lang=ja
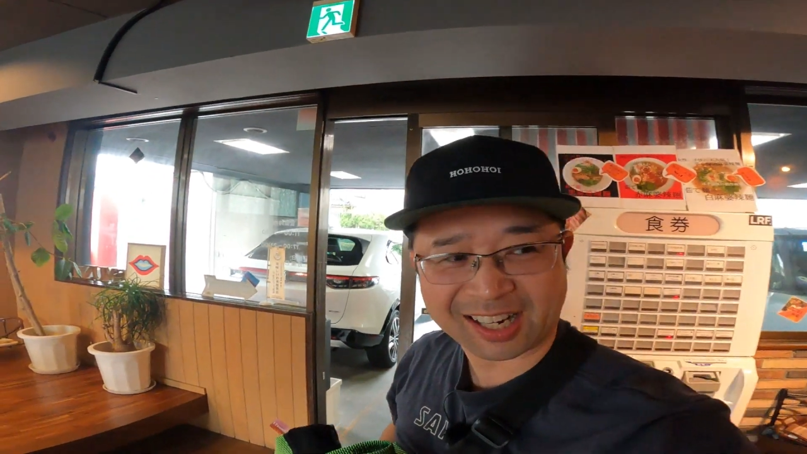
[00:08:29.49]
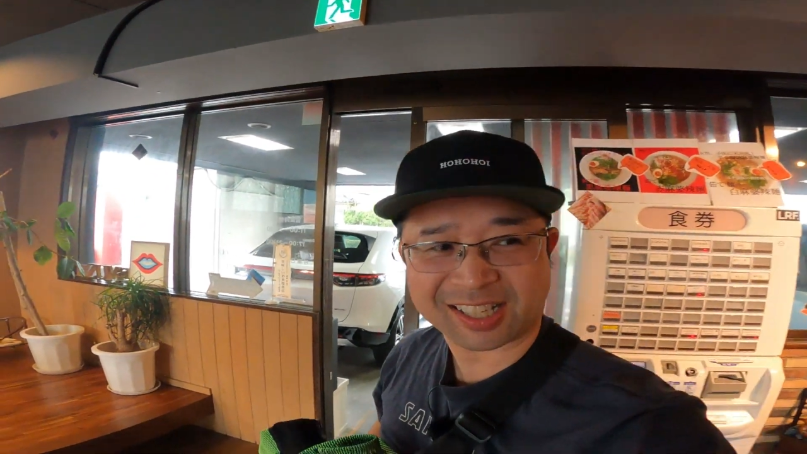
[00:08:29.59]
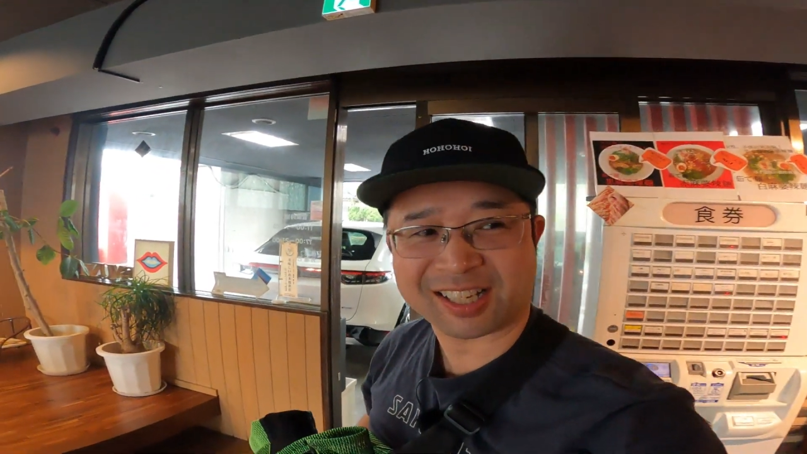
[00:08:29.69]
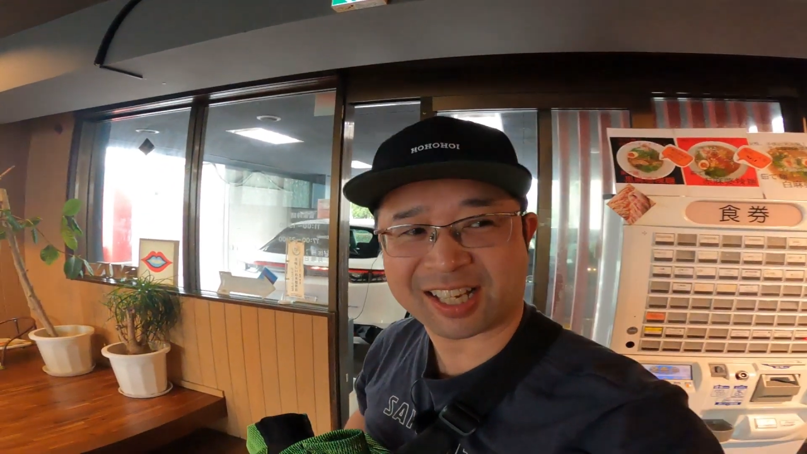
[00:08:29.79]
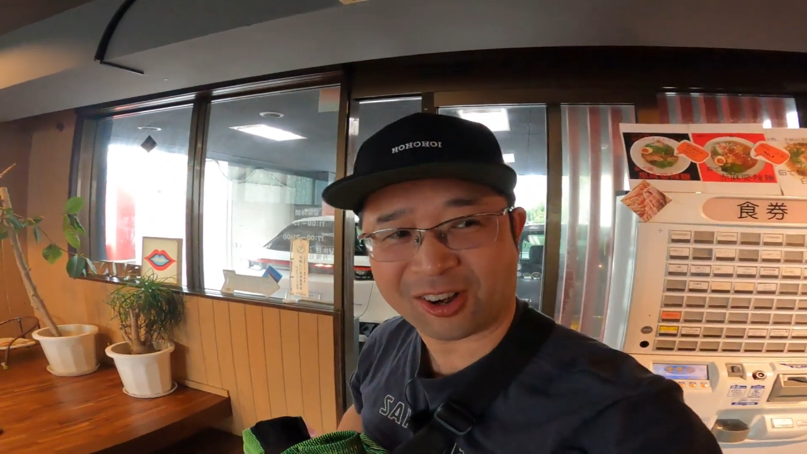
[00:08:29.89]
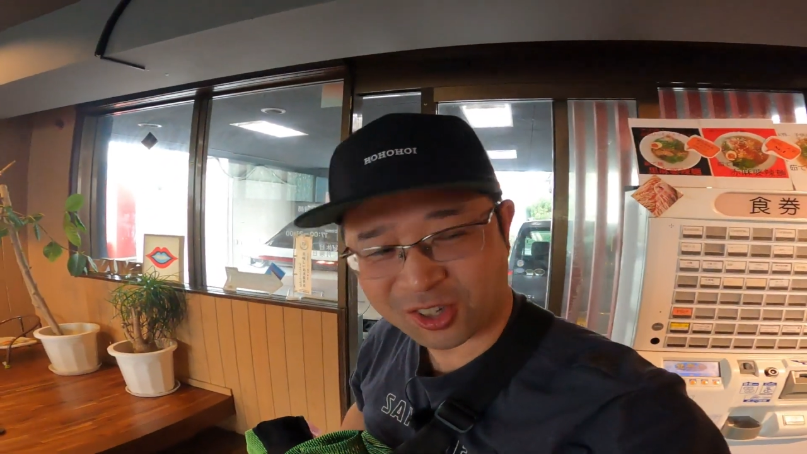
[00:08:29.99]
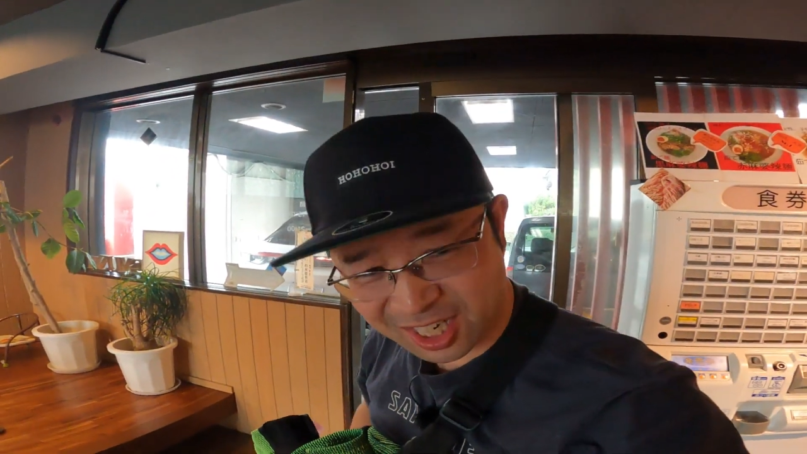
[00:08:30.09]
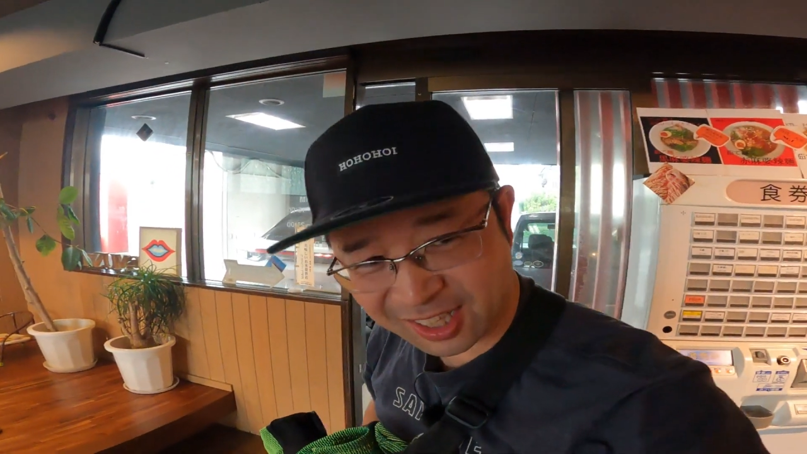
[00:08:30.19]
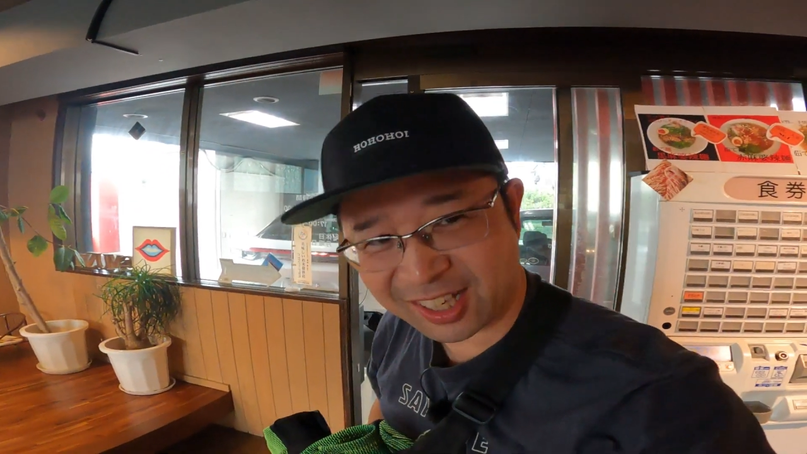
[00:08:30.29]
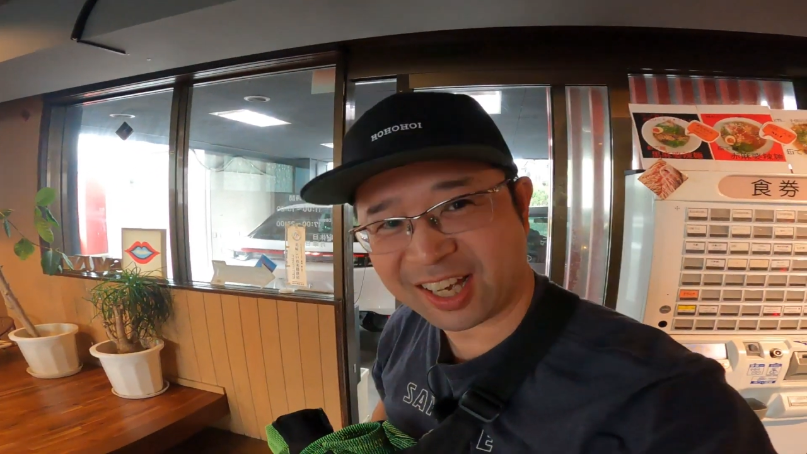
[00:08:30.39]
とうございました。美味し
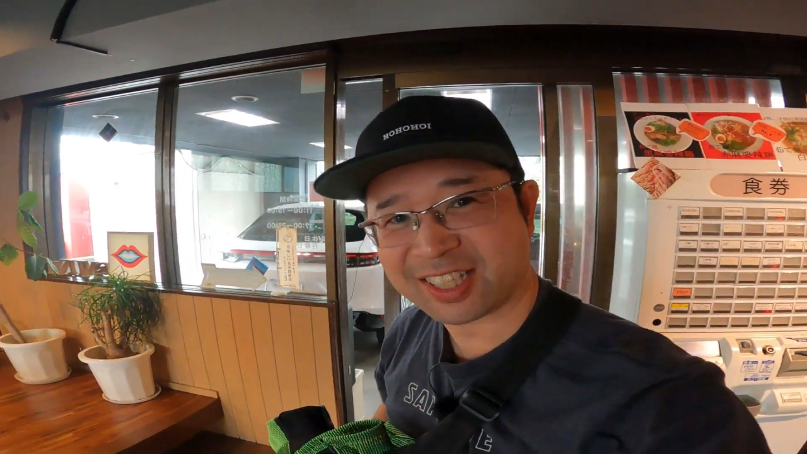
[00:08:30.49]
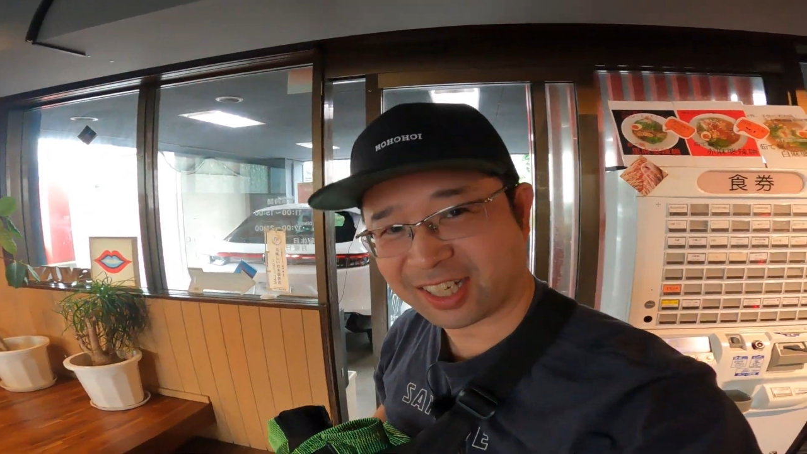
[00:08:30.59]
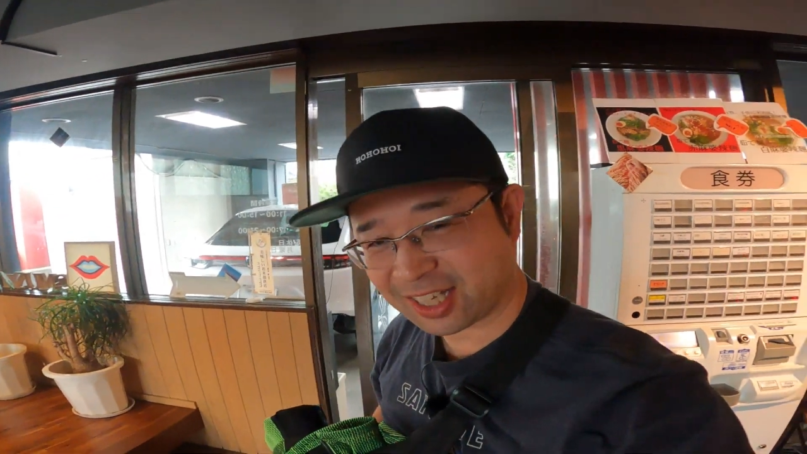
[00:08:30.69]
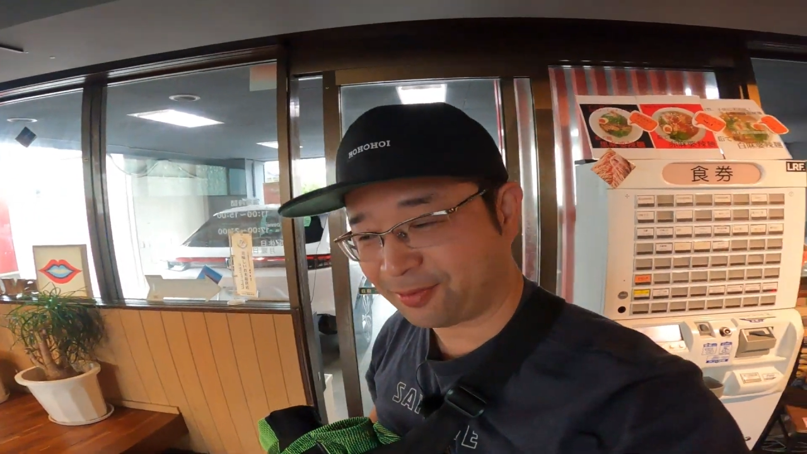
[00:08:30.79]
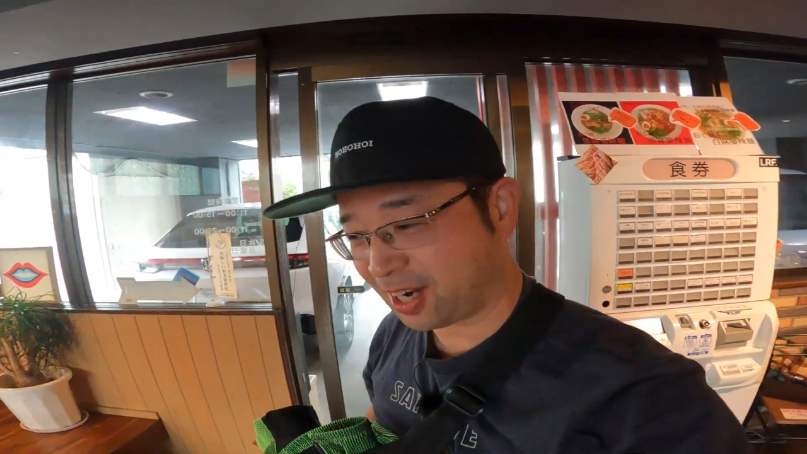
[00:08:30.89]
かったです。ありがとうござい